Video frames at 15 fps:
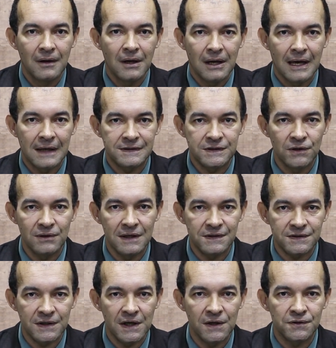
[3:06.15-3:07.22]
E assim eu
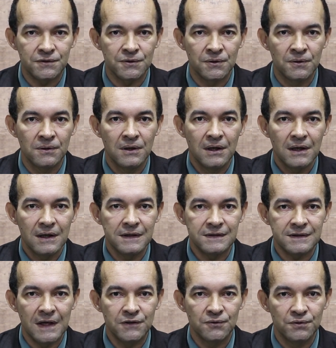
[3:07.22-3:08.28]
desejo que
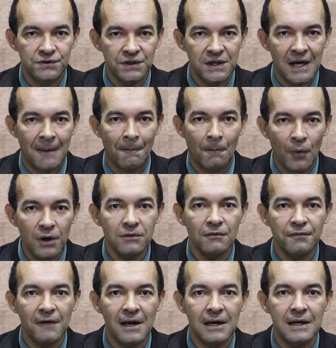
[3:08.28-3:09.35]
seja um dia muito
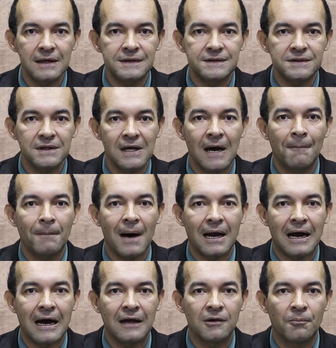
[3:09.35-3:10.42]
feliz e
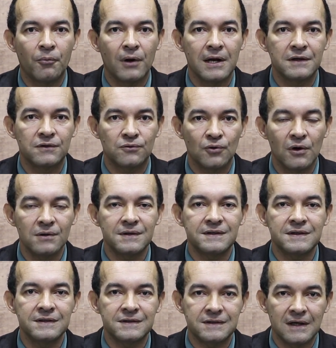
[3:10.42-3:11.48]
amparado por todos
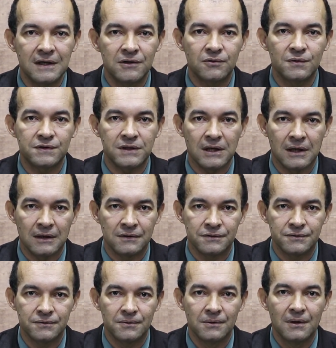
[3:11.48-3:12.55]
esses santos e
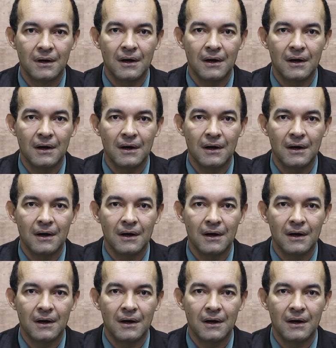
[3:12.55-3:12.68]
anjos.